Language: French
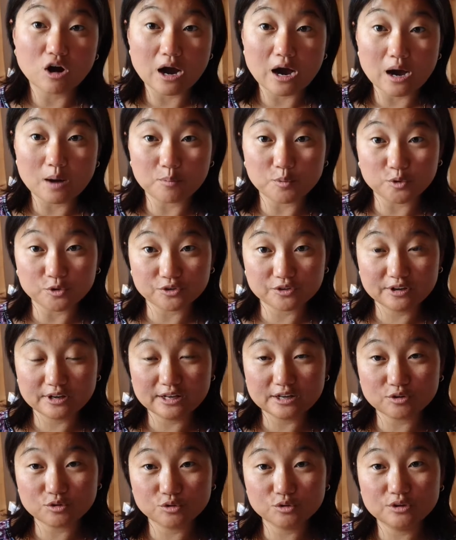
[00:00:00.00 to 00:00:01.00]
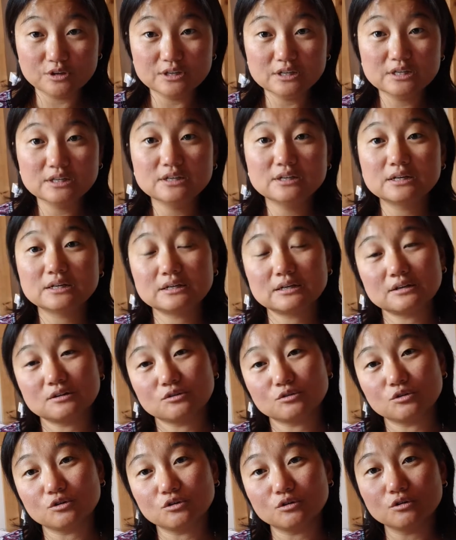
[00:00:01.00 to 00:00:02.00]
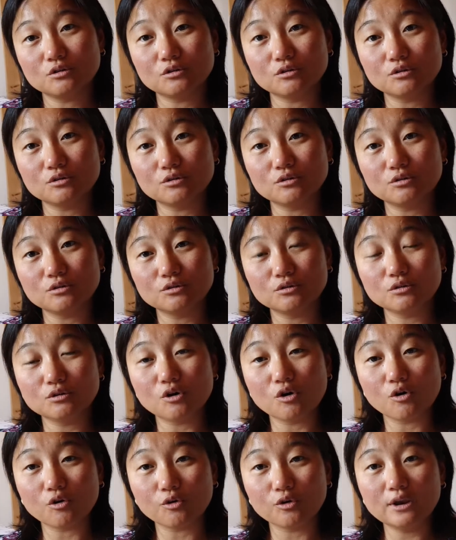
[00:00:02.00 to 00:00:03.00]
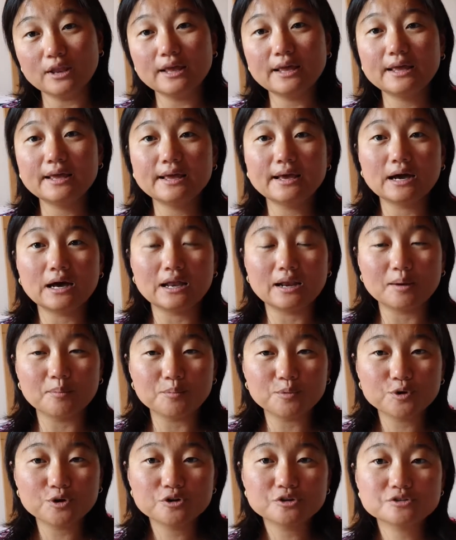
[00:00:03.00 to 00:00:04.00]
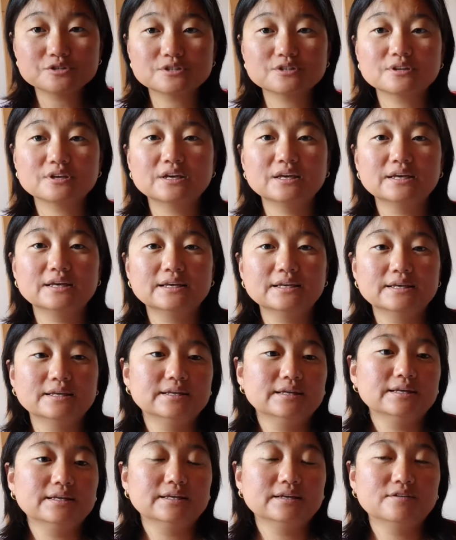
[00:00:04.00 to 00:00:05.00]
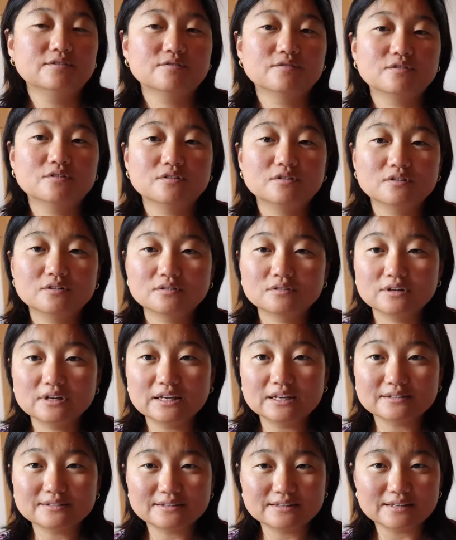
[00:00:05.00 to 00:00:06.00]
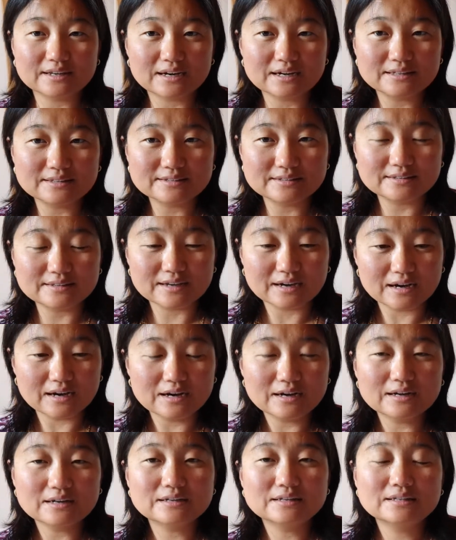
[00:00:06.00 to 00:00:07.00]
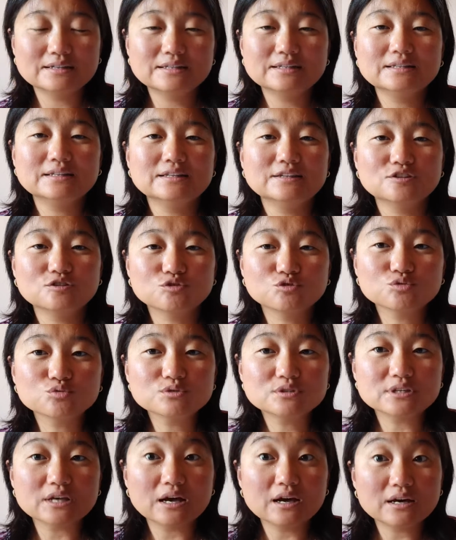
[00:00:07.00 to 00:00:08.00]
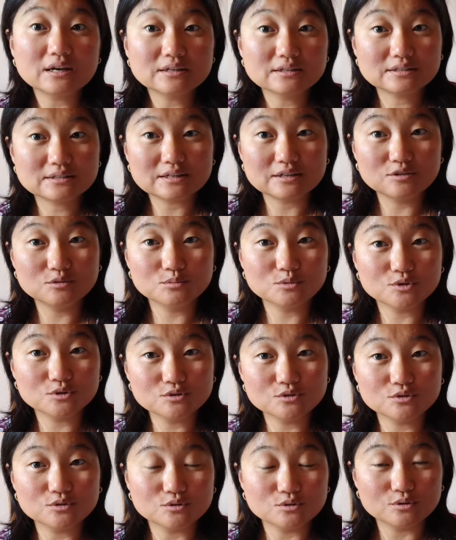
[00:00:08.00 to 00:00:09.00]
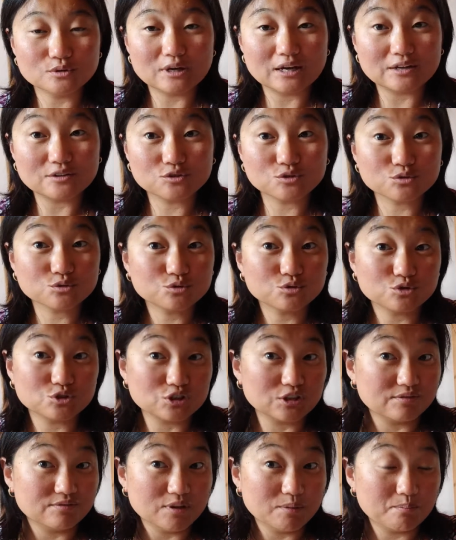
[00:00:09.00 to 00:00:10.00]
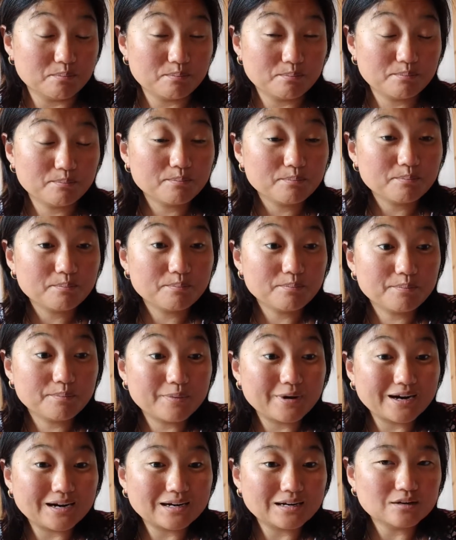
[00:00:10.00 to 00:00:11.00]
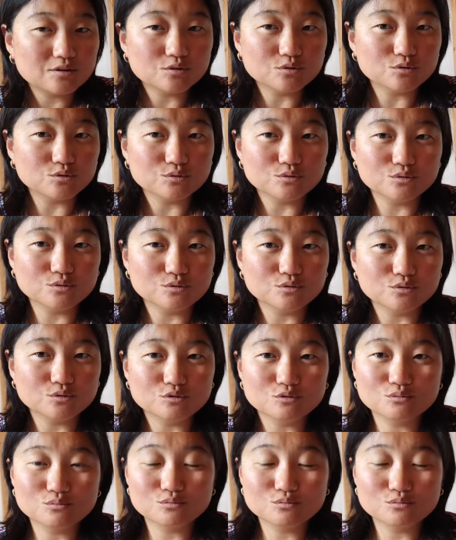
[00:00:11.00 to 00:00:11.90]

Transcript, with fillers: apporter les colis euh, en, relais, à la poste, etc., etc. Tout ça, ça demande un temps que j'avais pas euh,